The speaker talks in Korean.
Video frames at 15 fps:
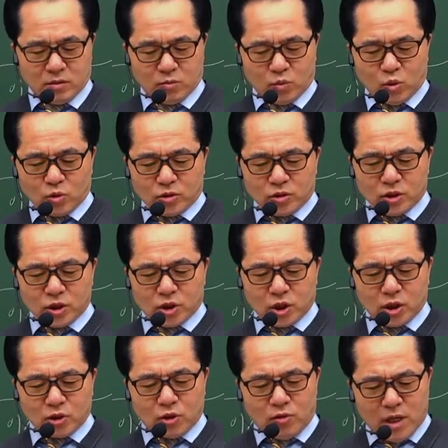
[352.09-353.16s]
모든
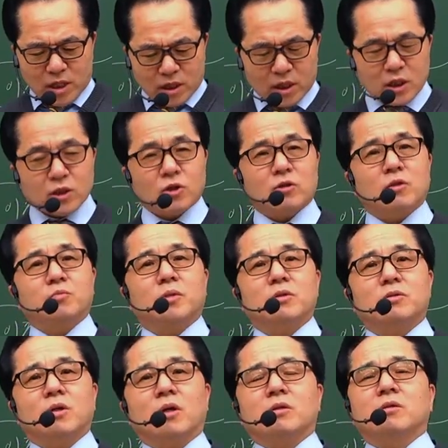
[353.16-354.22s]
기체에 정확히
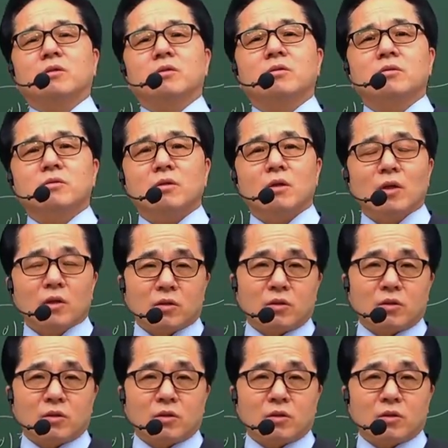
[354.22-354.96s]
성립한다. 아이, 그런